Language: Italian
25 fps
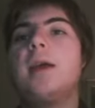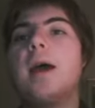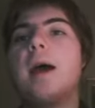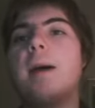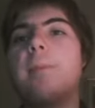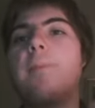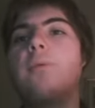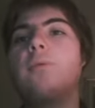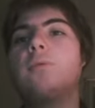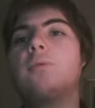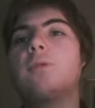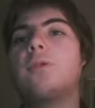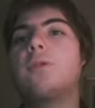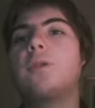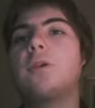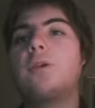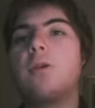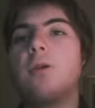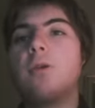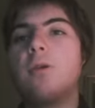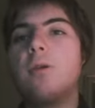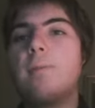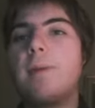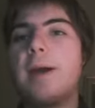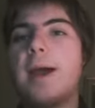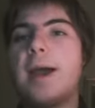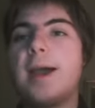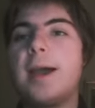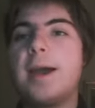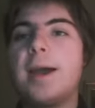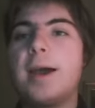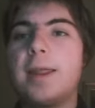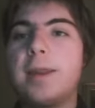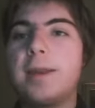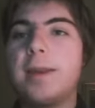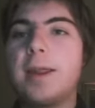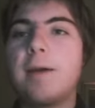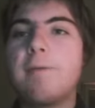appunto secondo me
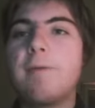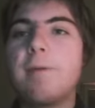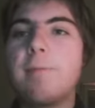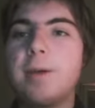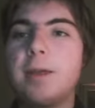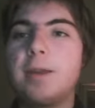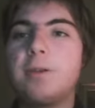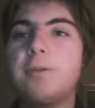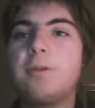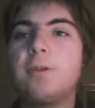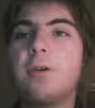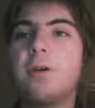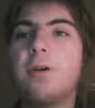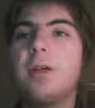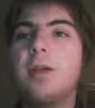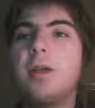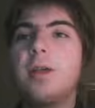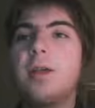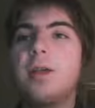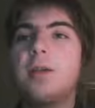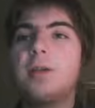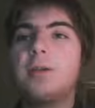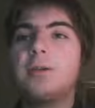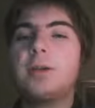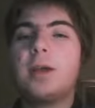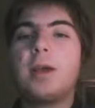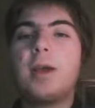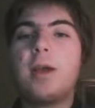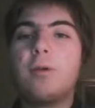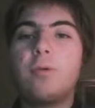andava messo cioè,